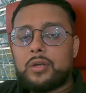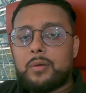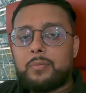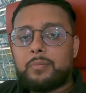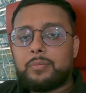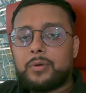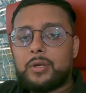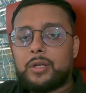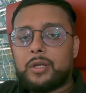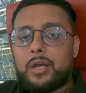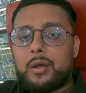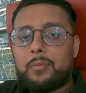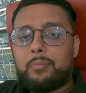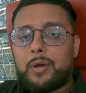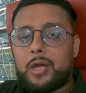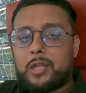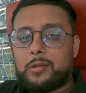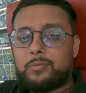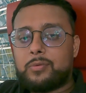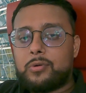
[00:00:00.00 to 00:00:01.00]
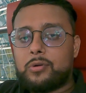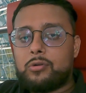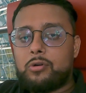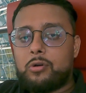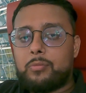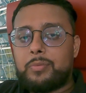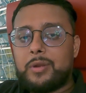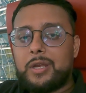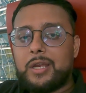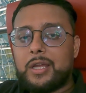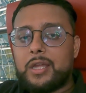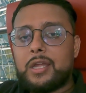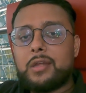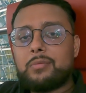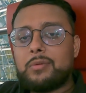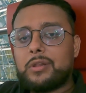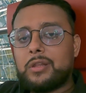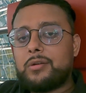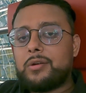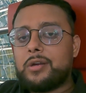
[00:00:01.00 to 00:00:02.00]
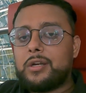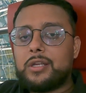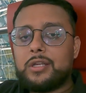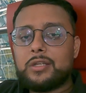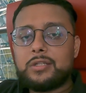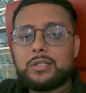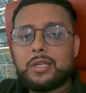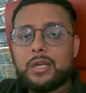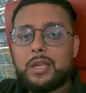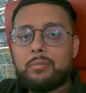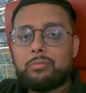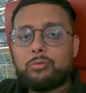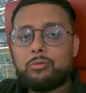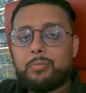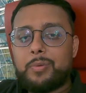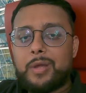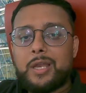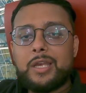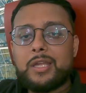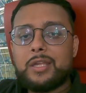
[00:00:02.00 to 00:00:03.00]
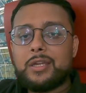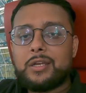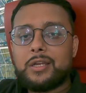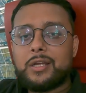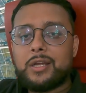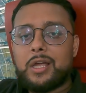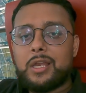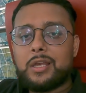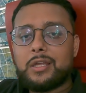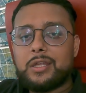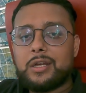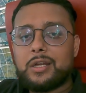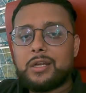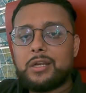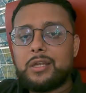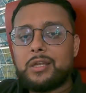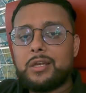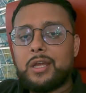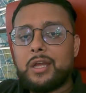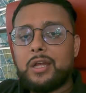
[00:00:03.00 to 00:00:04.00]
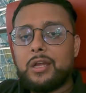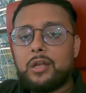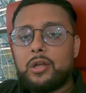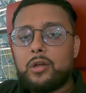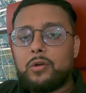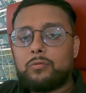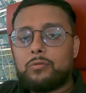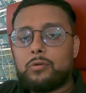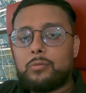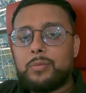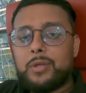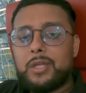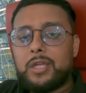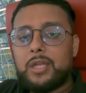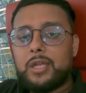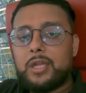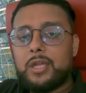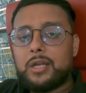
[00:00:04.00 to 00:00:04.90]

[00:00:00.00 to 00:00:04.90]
आपका पासपोर्ट कॉपी लगेगी मतलब ये डिजिटल आपको पहले ही निकाल के रख लेना है वो भी